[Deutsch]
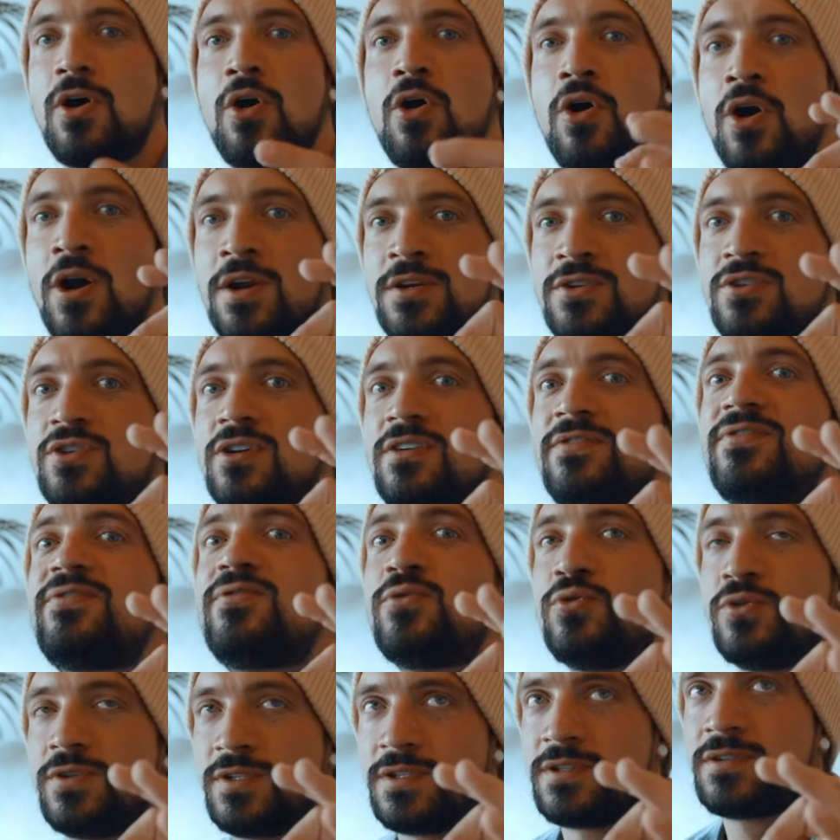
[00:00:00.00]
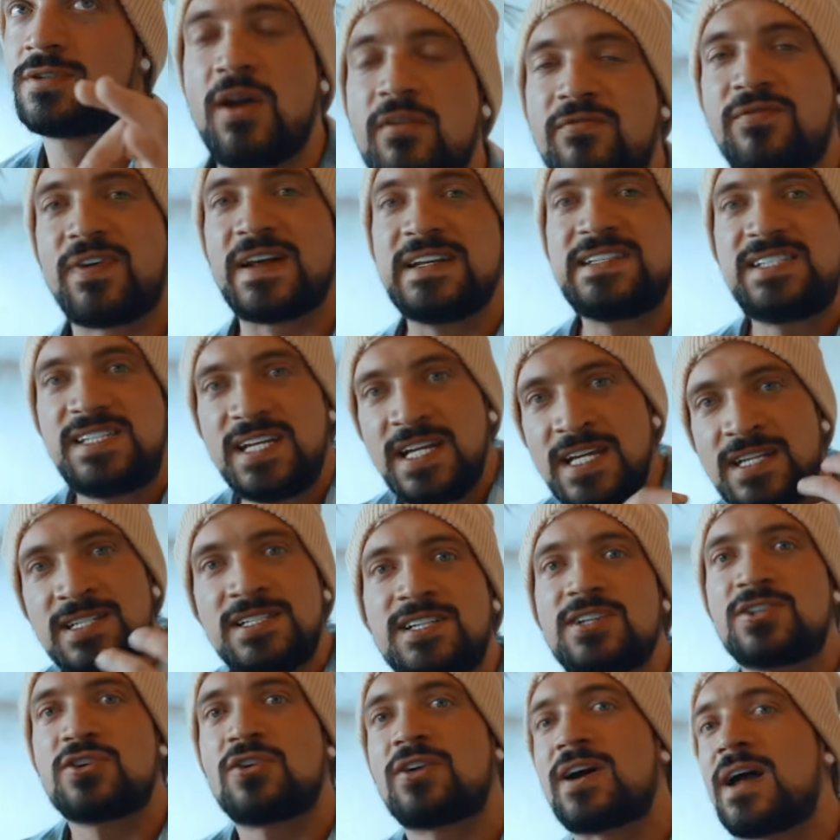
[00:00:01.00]
Earn your food. Verdien
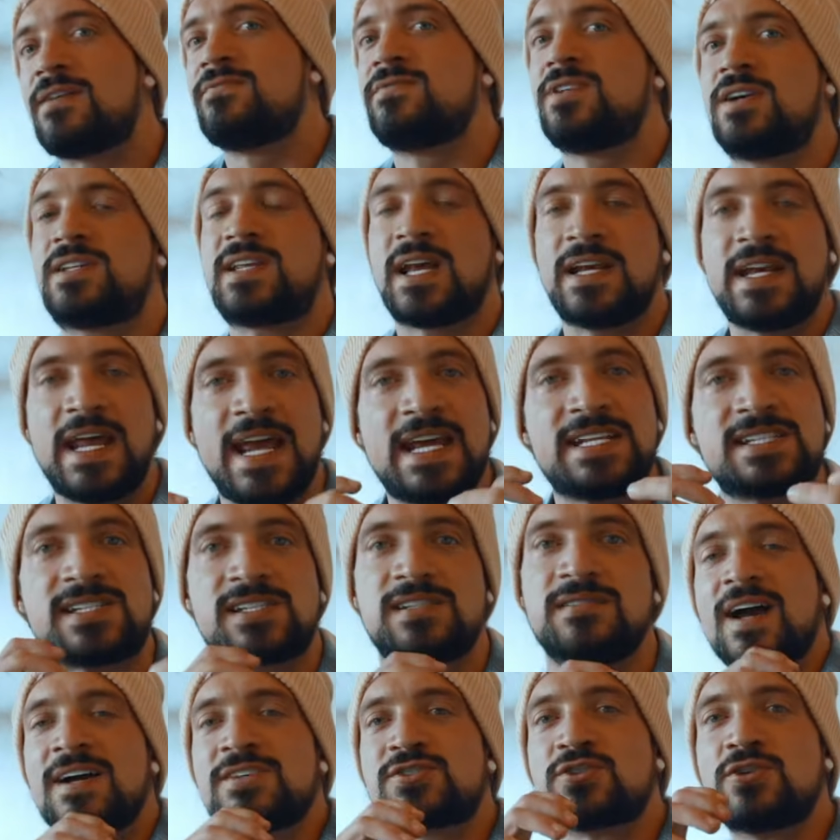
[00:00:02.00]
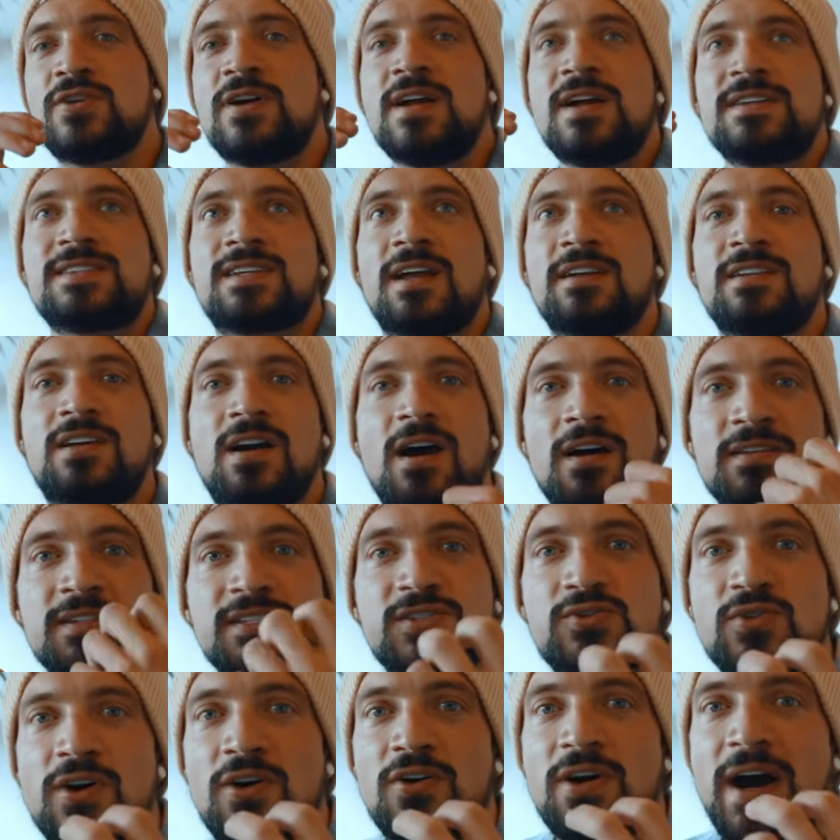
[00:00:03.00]
dir doch einfach dein Essen. Also dann
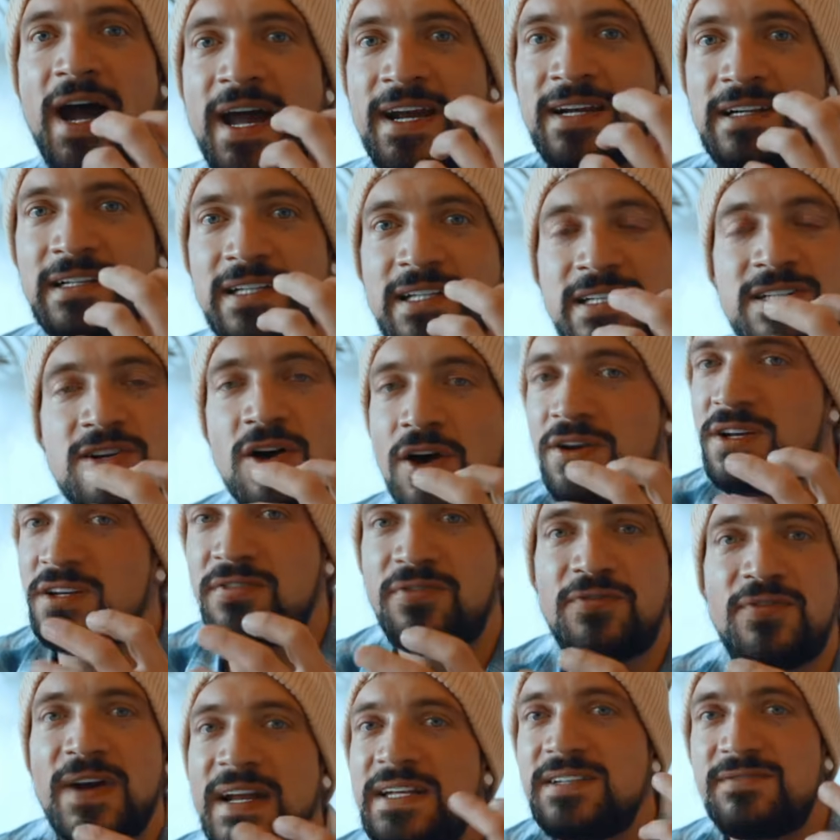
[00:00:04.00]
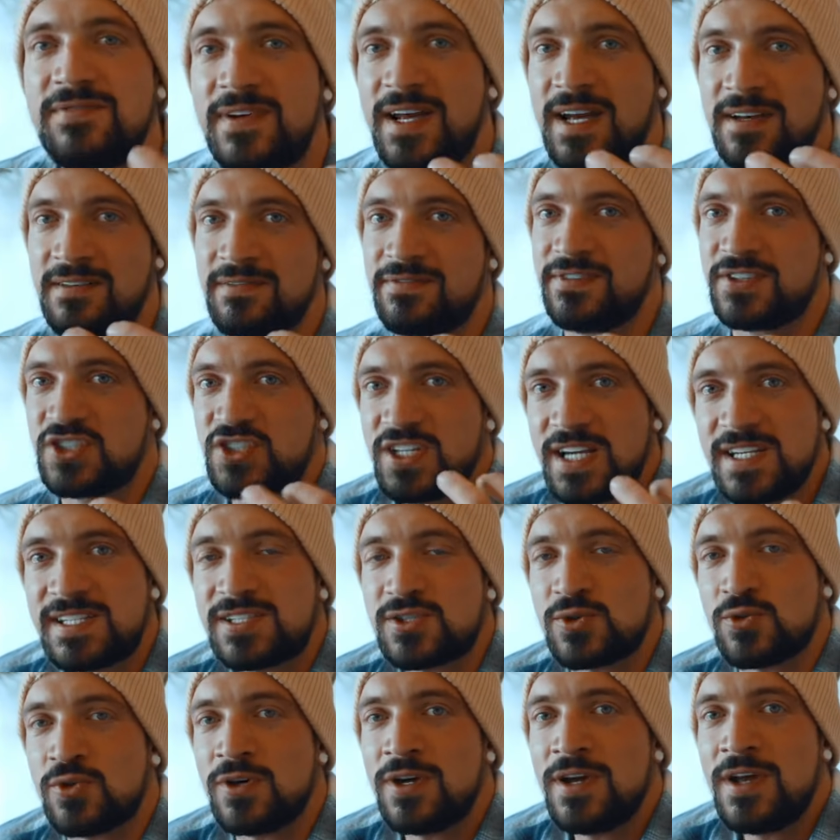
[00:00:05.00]
kannst du auch eigentlich gar nicht fett werden,
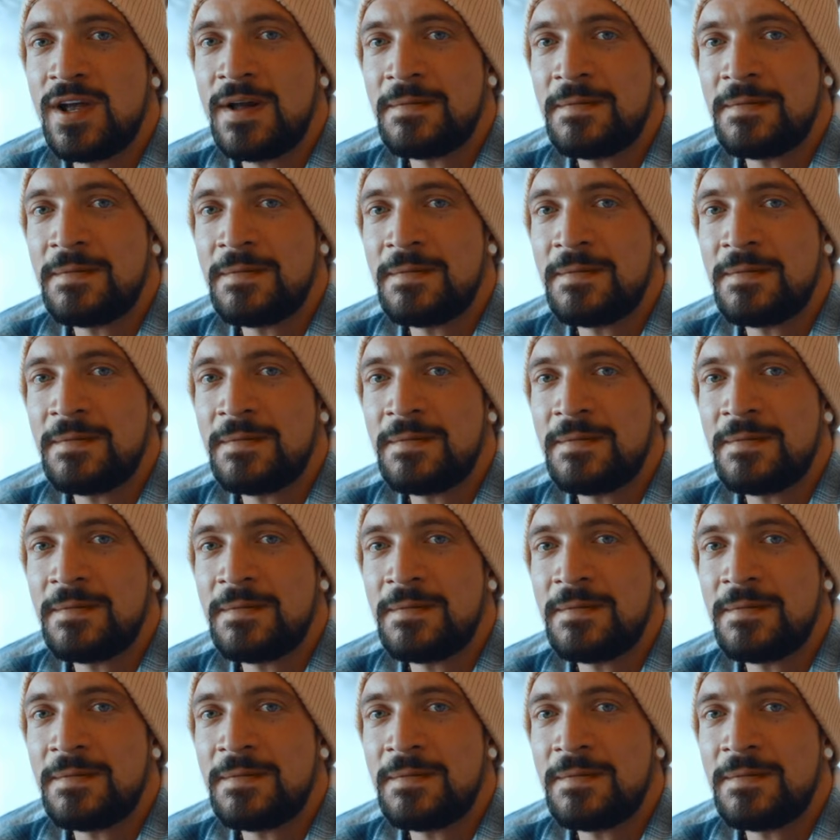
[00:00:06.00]
verstehst du?